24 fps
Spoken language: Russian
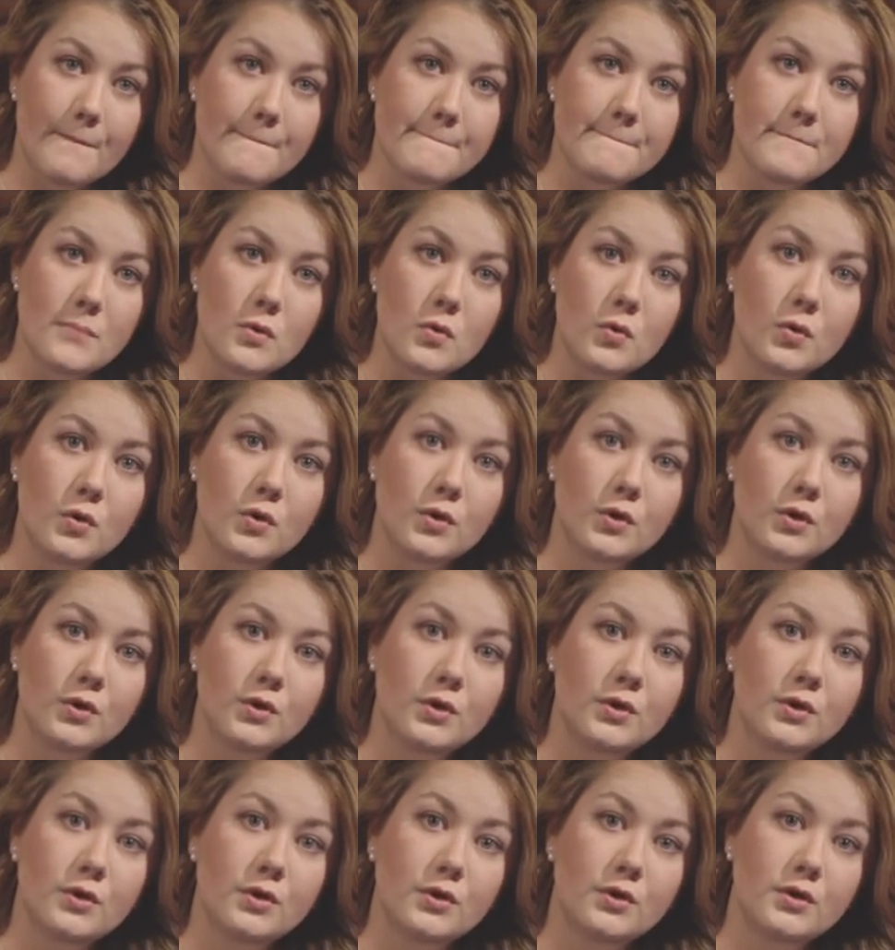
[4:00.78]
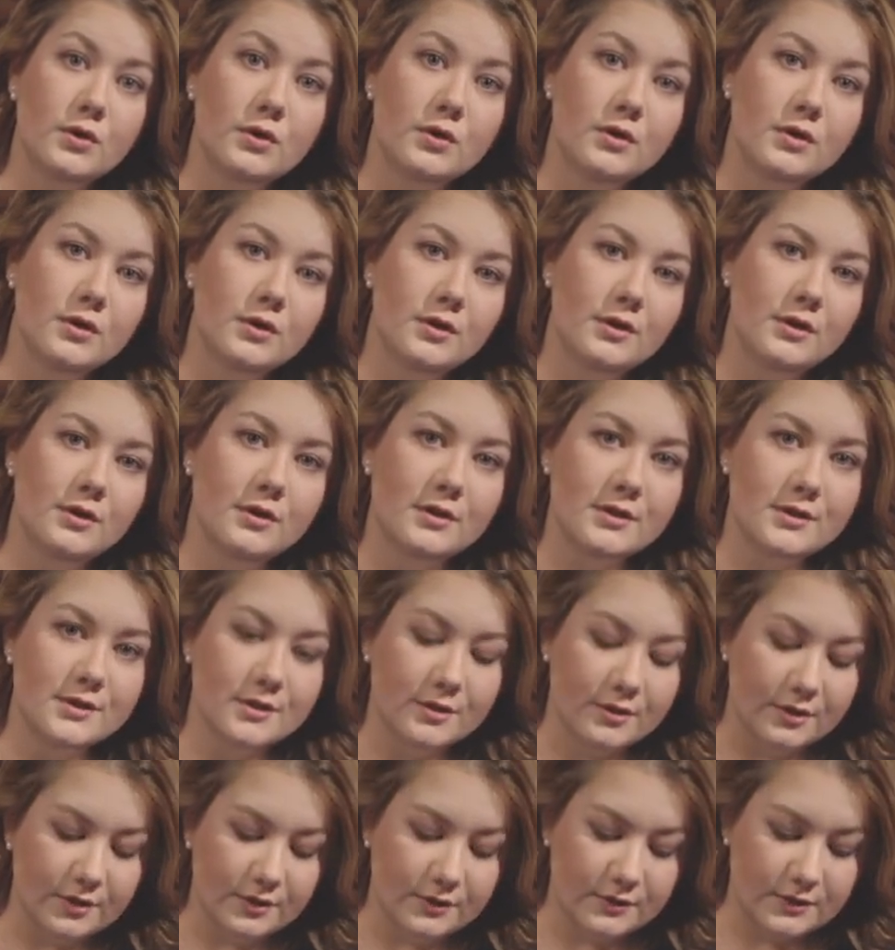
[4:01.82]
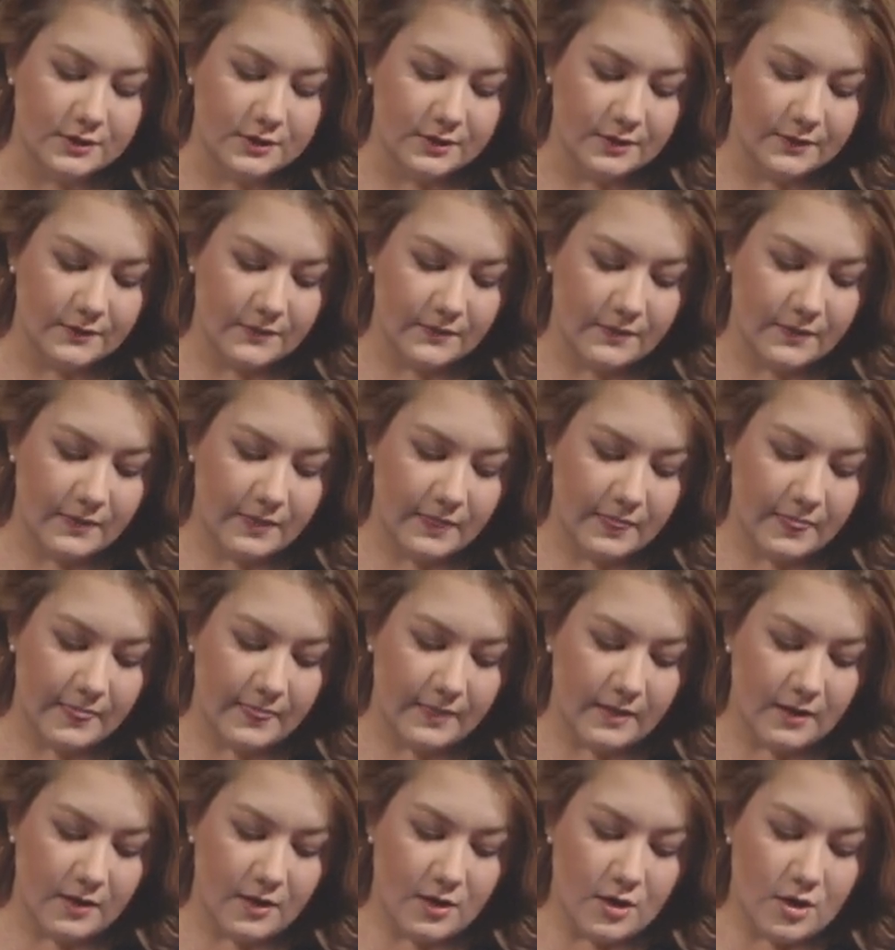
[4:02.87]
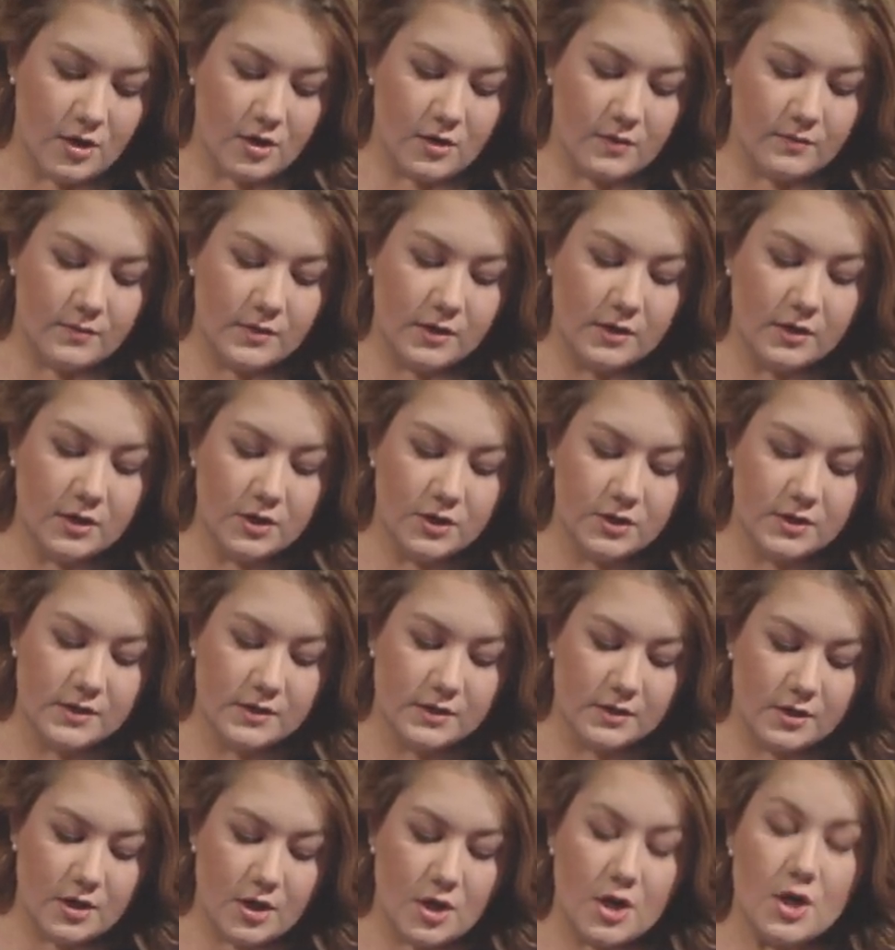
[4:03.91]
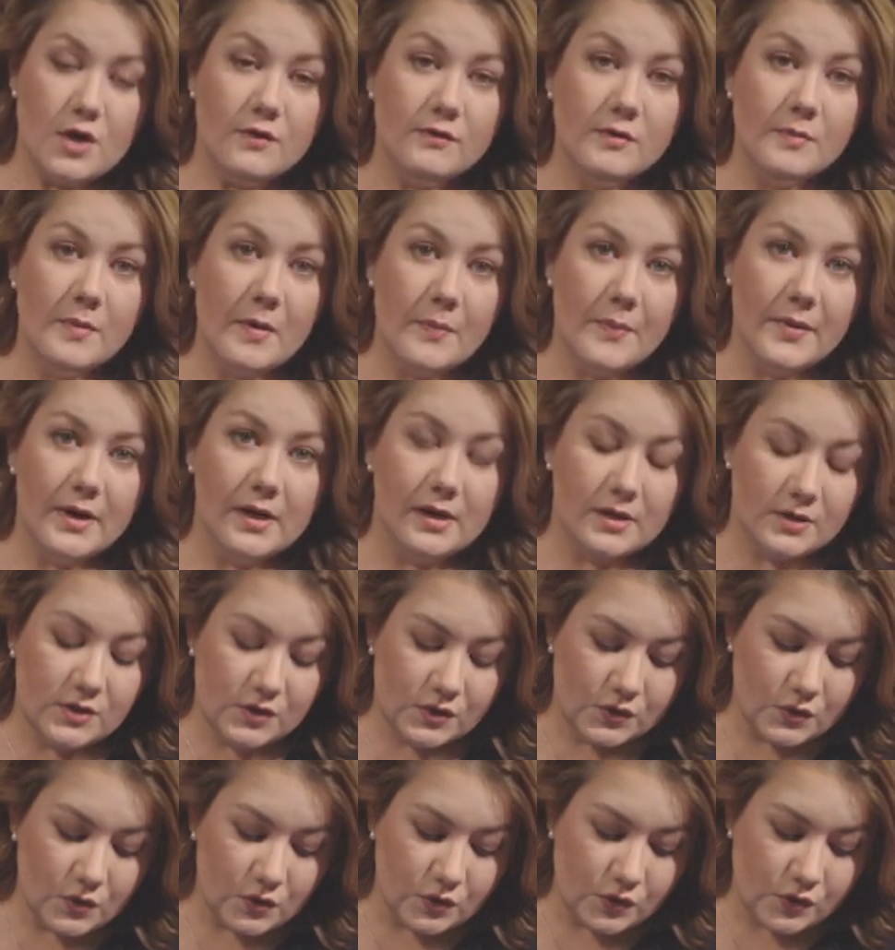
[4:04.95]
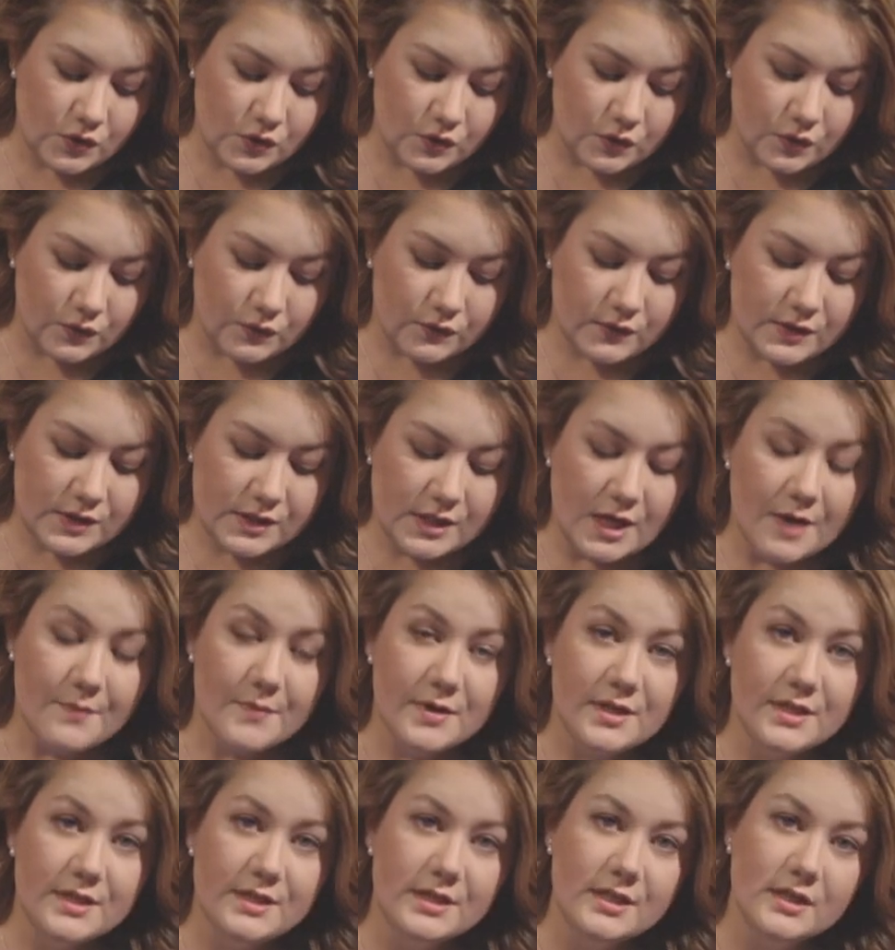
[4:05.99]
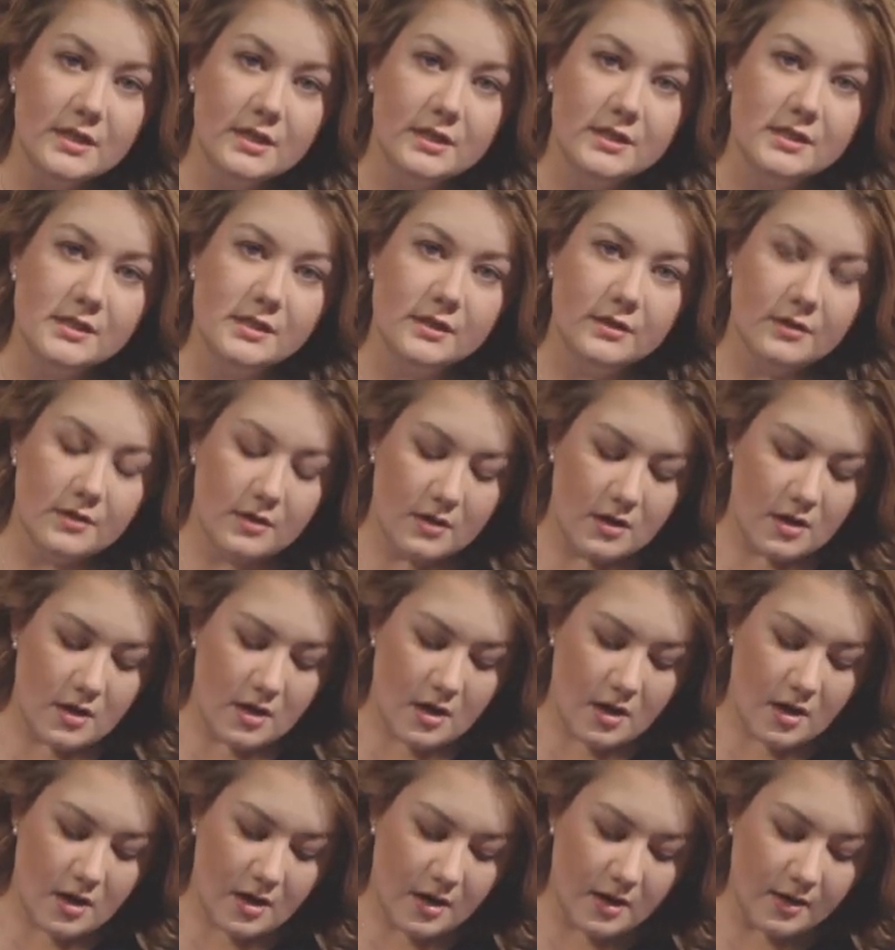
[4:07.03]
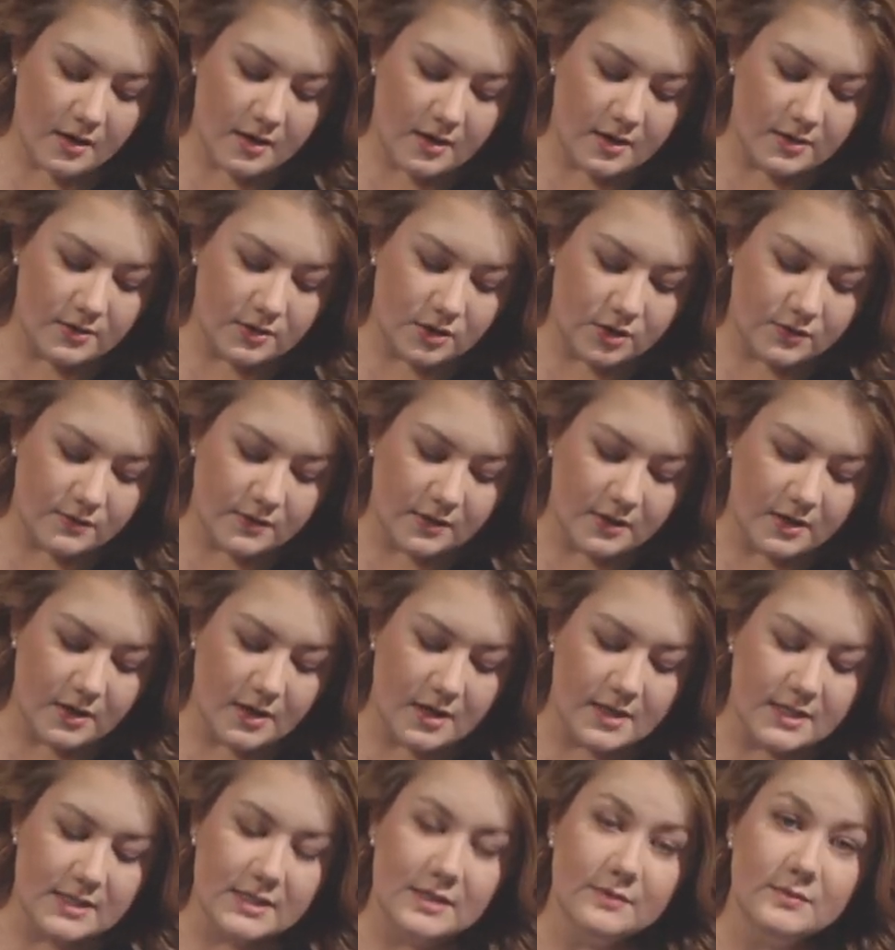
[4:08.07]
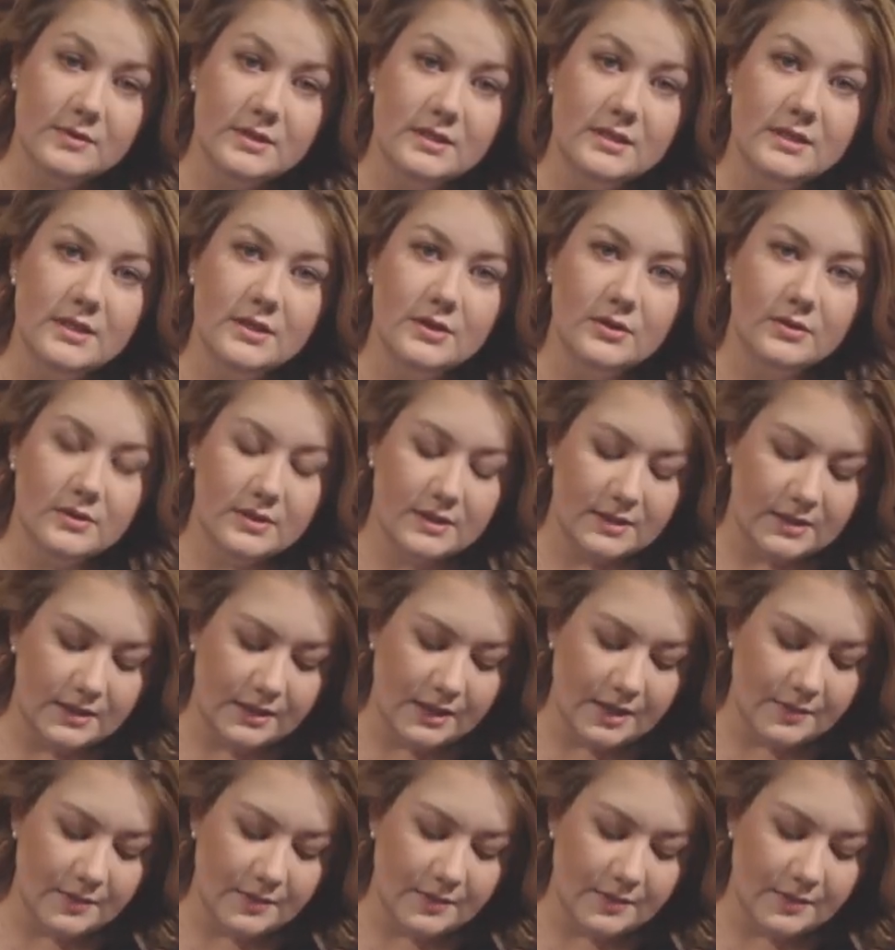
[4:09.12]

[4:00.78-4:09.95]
Бух! И раскрылся. Мне кажется, вы попали солнцу в самое сердце, оранжево-красным сделалось